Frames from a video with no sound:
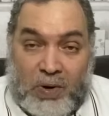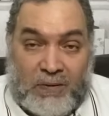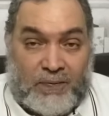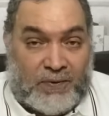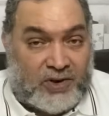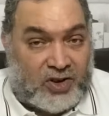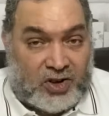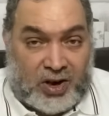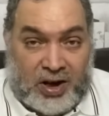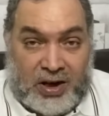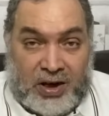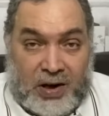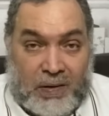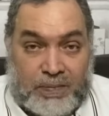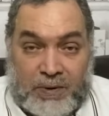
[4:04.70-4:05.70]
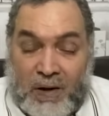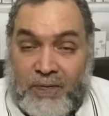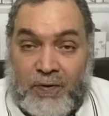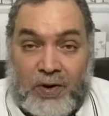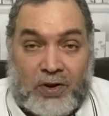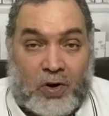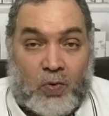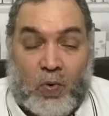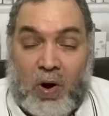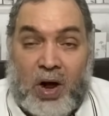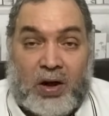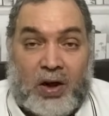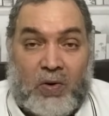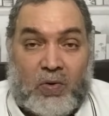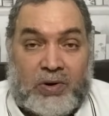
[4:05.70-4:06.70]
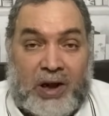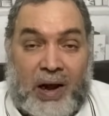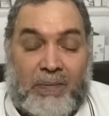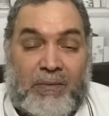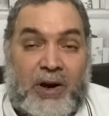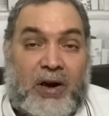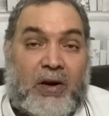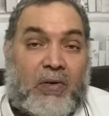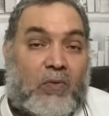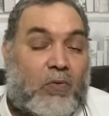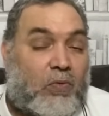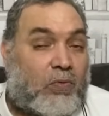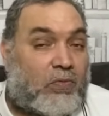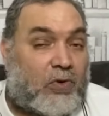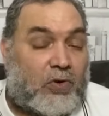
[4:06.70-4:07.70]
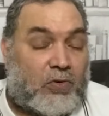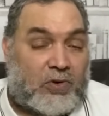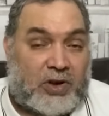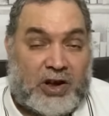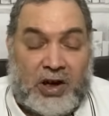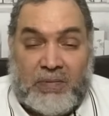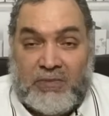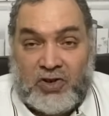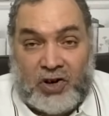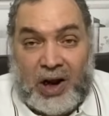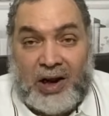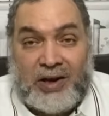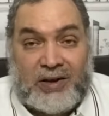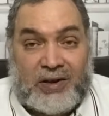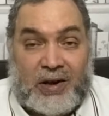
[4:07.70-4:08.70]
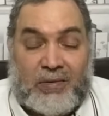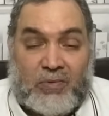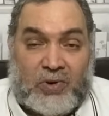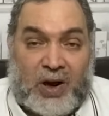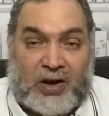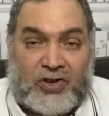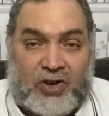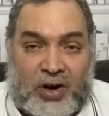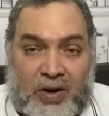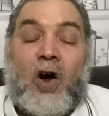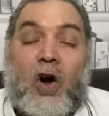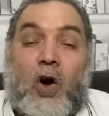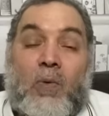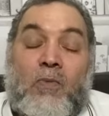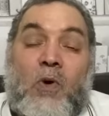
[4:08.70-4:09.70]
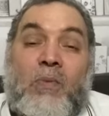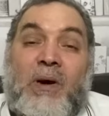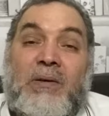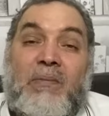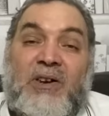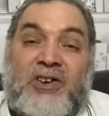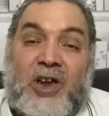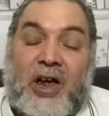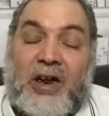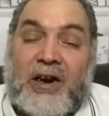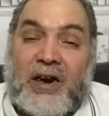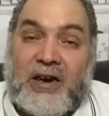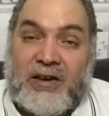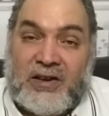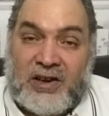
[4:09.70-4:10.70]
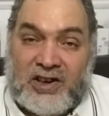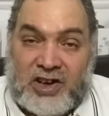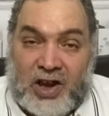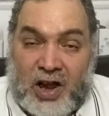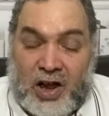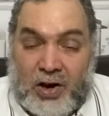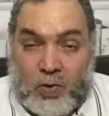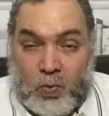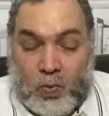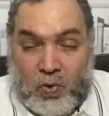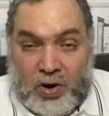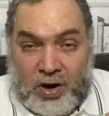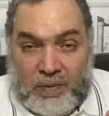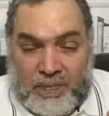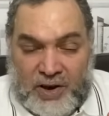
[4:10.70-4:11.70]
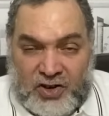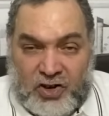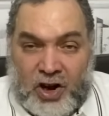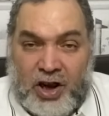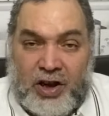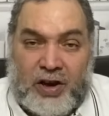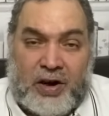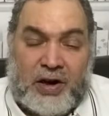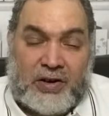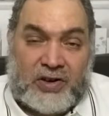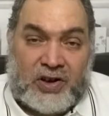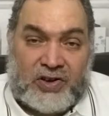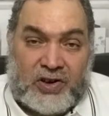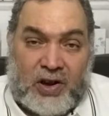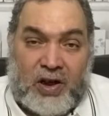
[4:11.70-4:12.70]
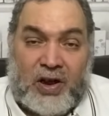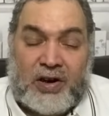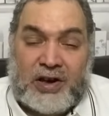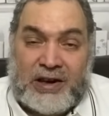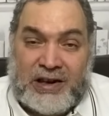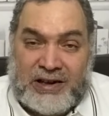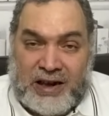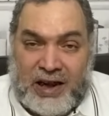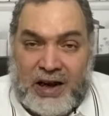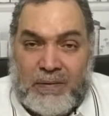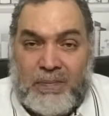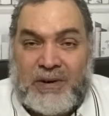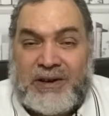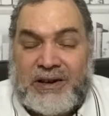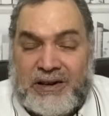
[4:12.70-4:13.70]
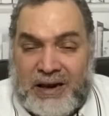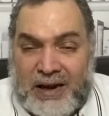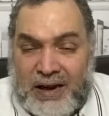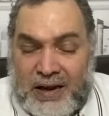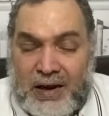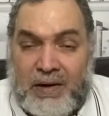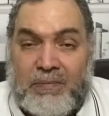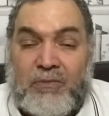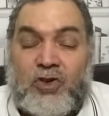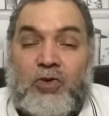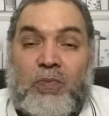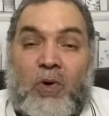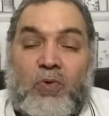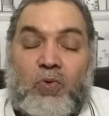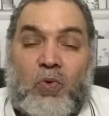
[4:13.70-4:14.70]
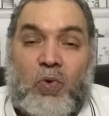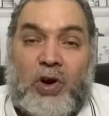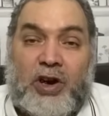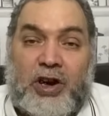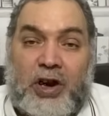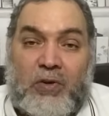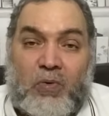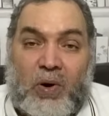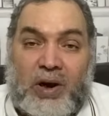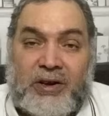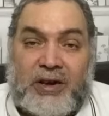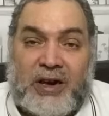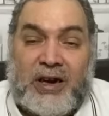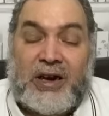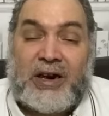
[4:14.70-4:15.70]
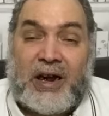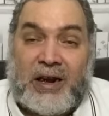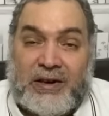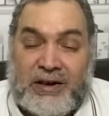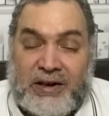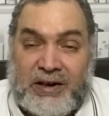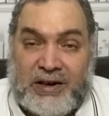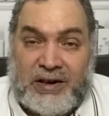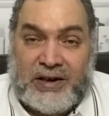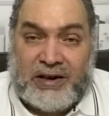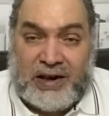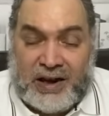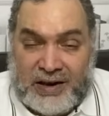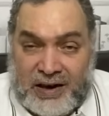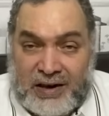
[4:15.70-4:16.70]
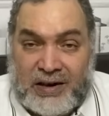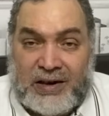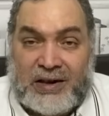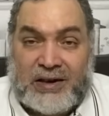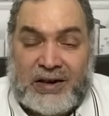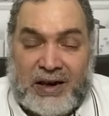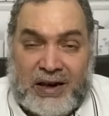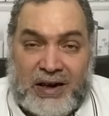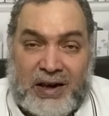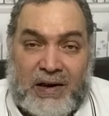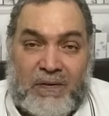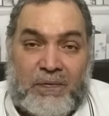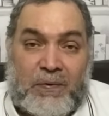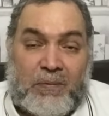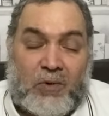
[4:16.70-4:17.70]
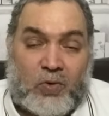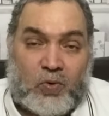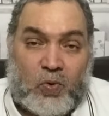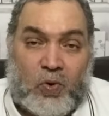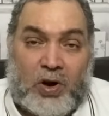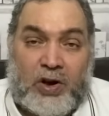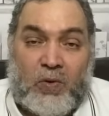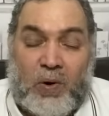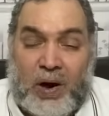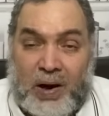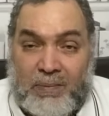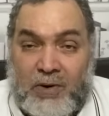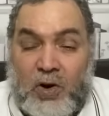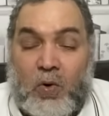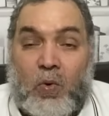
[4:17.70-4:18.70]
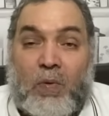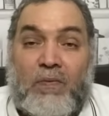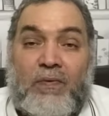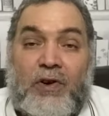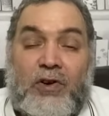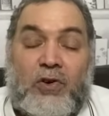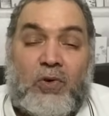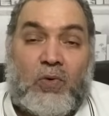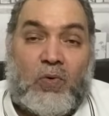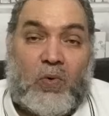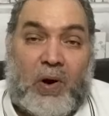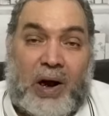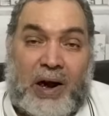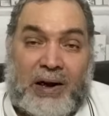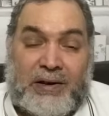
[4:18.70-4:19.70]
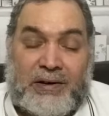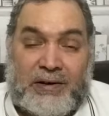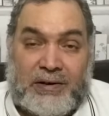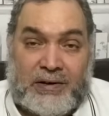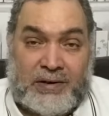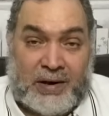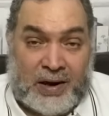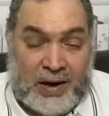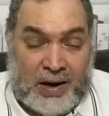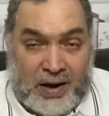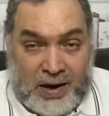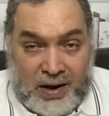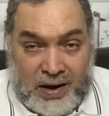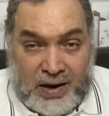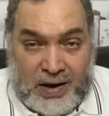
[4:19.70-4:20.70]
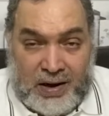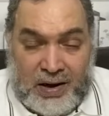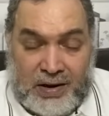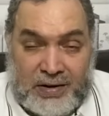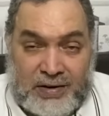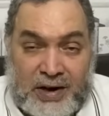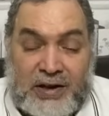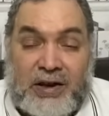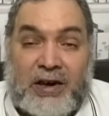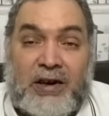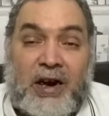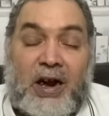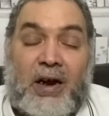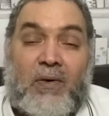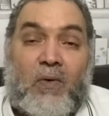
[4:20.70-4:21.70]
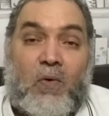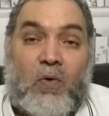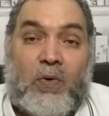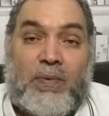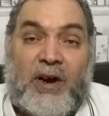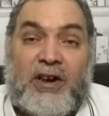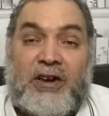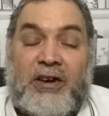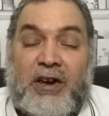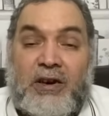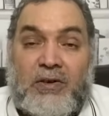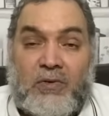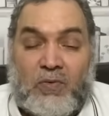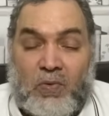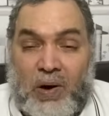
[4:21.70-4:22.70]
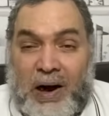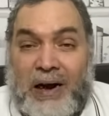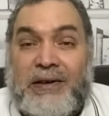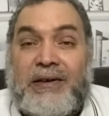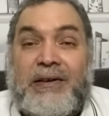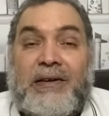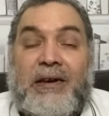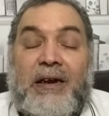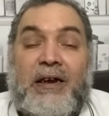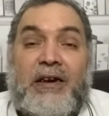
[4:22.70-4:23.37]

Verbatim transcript: الفلسطينية بتفرض الواقع وتحميه ودي مش عايزة مناقشة عموما مظاهر الانتصار وبشاير الانتصار كتير بس ده مش موضوعي الوقت خليني أركز إيه في موضوعي وهعمل لكم فيديو عن آه، نتنياهو وبايدن وعن